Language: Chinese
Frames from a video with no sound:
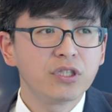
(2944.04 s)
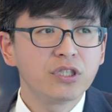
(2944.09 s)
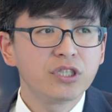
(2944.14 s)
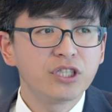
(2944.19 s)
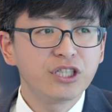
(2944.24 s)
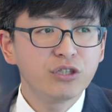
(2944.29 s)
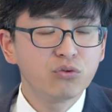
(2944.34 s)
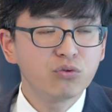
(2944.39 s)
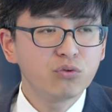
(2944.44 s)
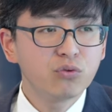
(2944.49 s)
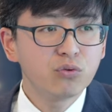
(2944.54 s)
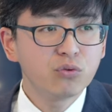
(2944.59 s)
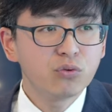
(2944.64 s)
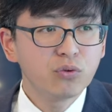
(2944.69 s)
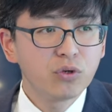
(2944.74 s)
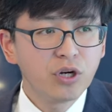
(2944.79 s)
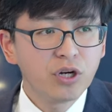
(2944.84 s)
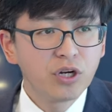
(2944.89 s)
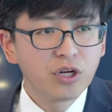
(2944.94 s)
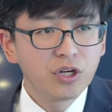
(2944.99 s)
基
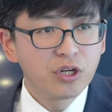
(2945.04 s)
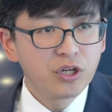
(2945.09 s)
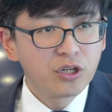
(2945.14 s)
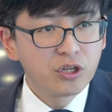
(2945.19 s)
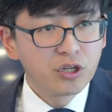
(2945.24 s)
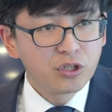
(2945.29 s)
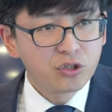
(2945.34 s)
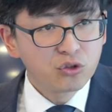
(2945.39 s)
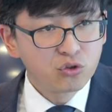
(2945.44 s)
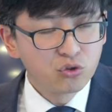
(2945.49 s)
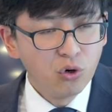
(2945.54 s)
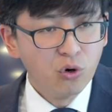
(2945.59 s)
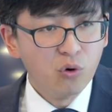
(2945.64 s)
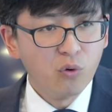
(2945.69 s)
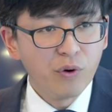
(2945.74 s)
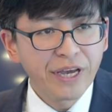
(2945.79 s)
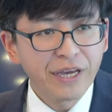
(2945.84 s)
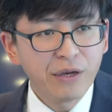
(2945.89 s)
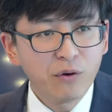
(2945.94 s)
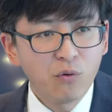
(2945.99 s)
督作
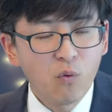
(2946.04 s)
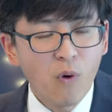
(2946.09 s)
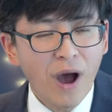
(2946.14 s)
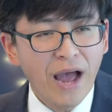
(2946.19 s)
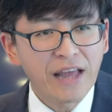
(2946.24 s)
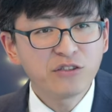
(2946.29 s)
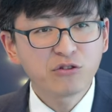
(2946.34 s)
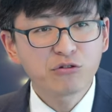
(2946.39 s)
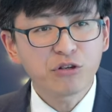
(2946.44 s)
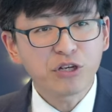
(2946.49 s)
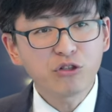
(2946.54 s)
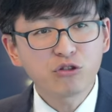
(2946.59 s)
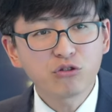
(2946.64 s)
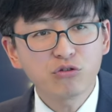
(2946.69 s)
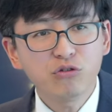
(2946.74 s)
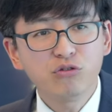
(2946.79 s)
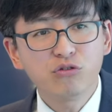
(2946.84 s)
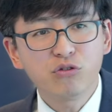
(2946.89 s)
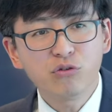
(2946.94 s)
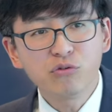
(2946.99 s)
为完全
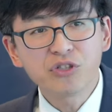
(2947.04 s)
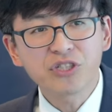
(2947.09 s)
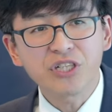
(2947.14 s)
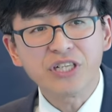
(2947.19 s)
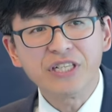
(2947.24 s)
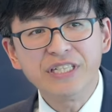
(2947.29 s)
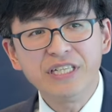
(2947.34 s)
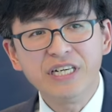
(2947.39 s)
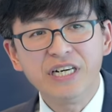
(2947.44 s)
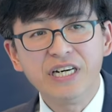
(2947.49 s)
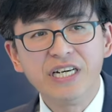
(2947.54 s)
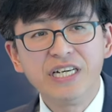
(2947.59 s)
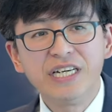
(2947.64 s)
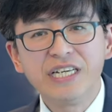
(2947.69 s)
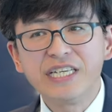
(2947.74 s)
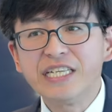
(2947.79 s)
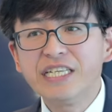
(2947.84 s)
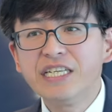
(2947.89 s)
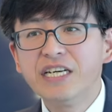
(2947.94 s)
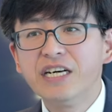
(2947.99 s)
顺从神的
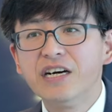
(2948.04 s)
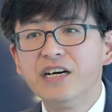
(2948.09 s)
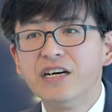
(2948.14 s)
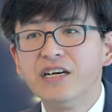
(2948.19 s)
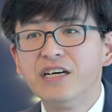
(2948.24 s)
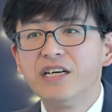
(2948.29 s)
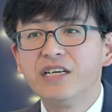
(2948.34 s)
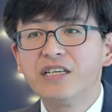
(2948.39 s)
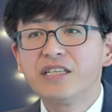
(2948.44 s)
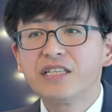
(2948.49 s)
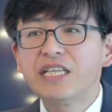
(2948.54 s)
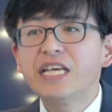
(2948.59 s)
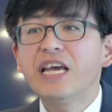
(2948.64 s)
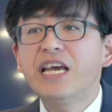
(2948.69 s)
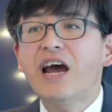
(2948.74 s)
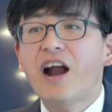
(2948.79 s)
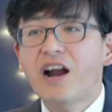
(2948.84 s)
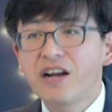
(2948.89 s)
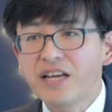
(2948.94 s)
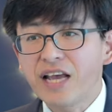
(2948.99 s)
一个第
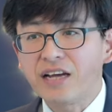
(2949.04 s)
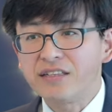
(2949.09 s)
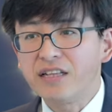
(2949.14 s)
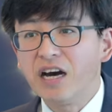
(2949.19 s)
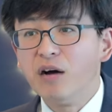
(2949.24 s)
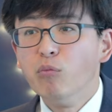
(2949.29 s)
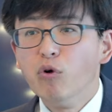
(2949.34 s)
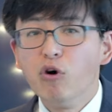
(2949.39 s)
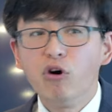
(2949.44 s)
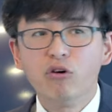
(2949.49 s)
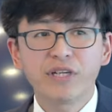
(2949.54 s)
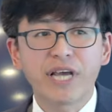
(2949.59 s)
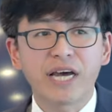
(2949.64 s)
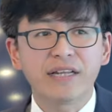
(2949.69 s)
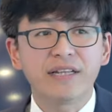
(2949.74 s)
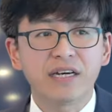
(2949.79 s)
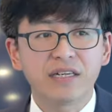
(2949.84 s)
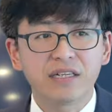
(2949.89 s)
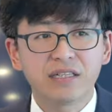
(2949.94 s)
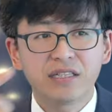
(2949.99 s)
二亚当，幕后亚
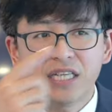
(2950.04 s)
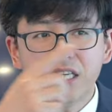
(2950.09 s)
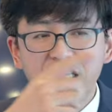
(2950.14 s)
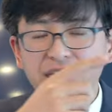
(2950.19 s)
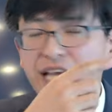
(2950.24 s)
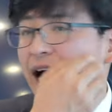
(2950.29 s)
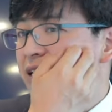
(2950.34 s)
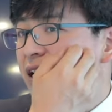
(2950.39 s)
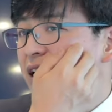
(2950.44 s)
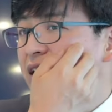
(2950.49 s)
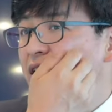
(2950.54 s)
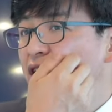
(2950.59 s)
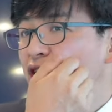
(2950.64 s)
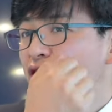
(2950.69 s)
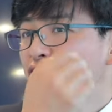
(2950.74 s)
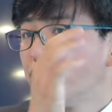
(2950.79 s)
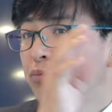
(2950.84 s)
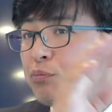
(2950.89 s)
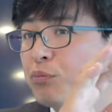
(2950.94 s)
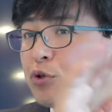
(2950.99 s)
当。第一亚当
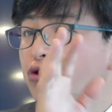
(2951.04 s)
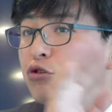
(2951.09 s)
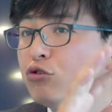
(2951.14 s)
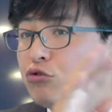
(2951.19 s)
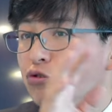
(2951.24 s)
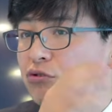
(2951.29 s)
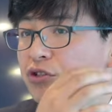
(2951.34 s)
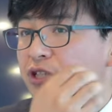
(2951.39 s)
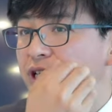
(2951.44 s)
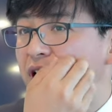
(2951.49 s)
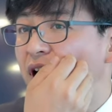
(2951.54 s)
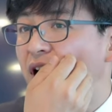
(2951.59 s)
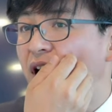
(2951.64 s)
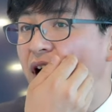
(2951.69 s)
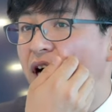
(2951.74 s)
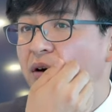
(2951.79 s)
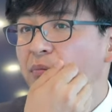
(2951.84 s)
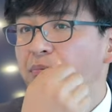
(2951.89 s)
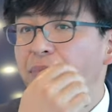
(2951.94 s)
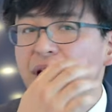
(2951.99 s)
不顺从神
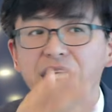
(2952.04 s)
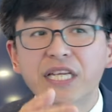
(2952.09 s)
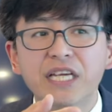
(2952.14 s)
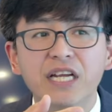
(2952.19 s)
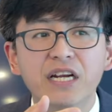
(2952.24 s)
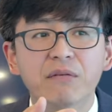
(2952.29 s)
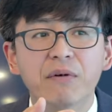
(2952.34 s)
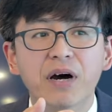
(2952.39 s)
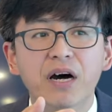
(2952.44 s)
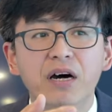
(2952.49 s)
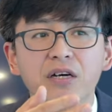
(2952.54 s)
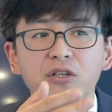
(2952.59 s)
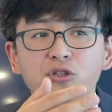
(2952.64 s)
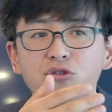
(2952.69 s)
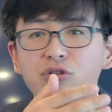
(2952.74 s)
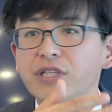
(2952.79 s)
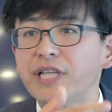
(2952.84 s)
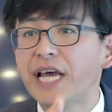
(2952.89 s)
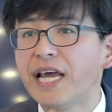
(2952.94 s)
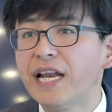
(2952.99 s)
哈，悖逆了嘛，
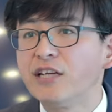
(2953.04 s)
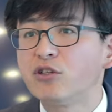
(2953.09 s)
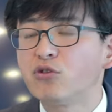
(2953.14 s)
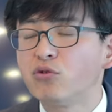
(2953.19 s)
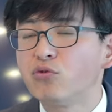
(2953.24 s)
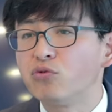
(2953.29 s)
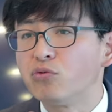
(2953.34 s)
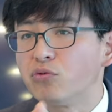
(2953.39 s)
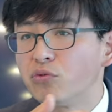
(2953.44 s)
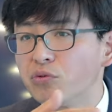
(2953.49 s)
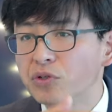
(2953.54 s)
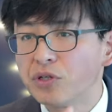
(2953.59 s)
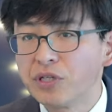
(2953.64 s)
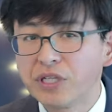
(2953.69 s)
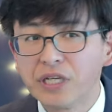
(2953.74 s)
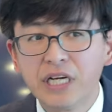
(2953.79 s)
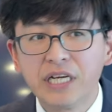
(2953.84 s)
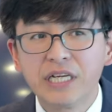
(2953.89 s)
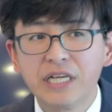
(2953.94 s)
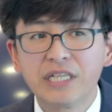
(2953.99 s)
所以带来咒诅，
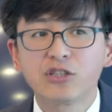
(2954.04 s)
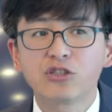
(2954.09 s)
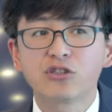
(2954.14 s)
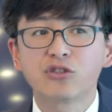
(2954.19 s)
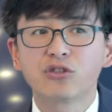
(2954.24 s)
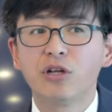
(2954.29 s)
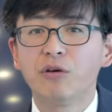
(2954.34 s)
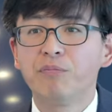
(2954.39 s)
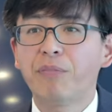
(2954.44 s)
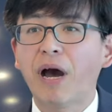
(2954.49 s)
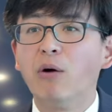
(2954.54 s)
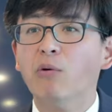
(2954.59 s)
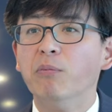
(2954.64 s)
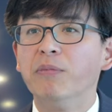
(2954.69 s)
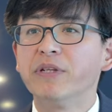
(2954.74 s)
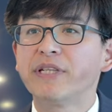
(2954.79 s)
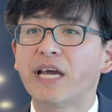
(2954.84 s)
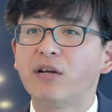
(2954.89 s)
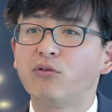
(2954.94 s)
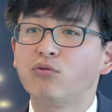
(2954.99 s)
把我
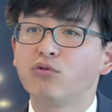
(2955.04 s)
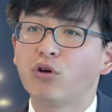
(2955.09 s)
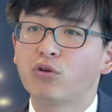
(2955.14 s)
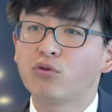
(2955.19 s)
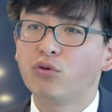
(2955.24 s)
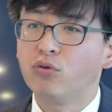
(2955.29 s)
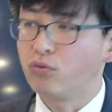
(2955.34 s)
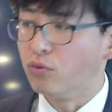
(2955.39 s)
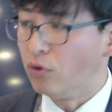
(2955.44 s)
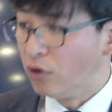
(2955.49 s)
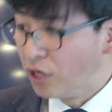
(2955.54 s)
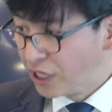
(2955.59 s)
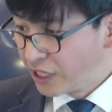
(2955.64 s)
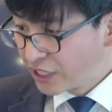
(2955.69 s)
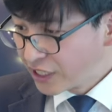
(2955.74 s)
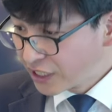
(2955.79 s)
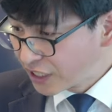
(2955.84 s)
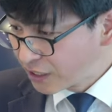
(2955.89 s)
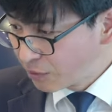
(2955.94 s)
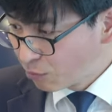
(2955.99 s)
们带入到痛苦。
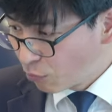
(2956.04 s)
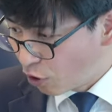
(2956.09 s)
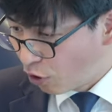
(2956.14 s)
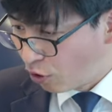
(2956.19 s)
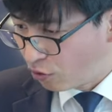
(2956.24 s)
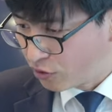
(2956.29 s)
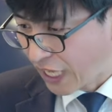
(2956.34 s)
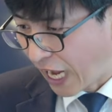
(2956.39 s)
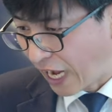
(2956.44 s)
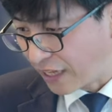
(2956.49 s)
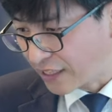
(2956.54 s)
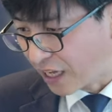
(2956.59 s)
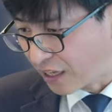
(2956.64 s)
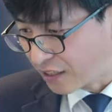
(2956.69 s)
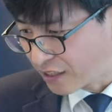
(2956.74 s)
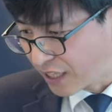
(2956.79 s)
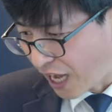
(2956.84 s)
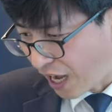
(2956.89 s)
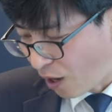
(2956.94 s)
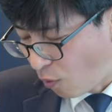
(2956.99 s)
幕后的亚
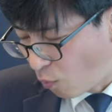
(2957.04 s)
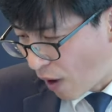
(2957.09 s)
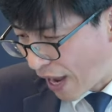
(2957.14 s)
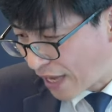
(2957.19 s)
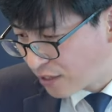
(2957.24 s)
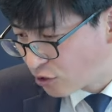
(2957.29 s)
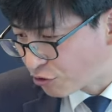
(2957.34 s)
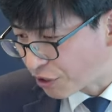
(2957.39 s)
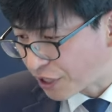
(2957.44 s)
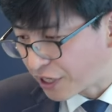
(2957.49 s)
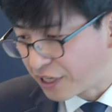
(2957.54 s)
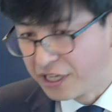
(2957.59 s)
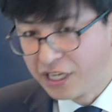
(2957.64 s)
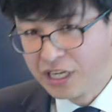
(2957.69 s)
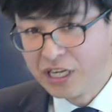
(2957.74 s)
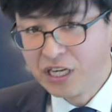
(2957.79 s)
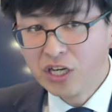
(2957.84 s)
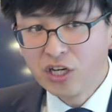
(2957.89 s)
当他完全